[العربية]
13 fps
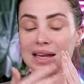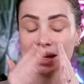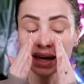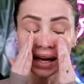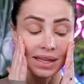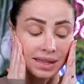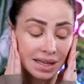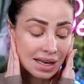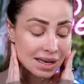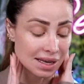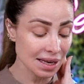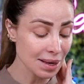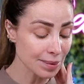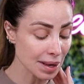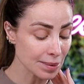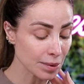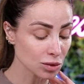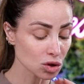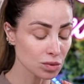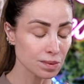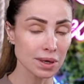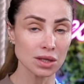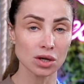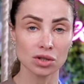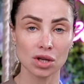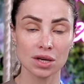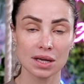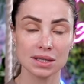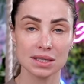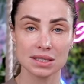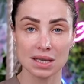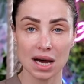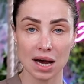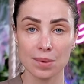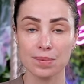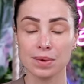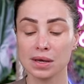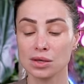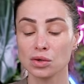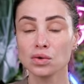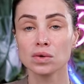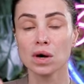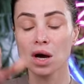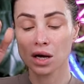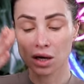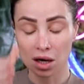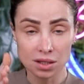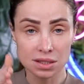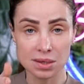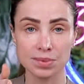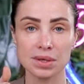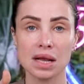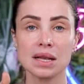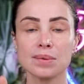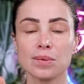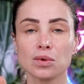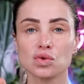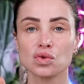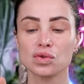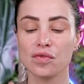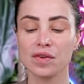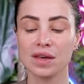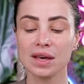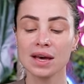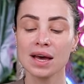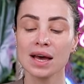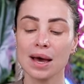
ريحة الكريم يلي موجود دكتور نادر صعب النيو كونسبت يلي موجود فيه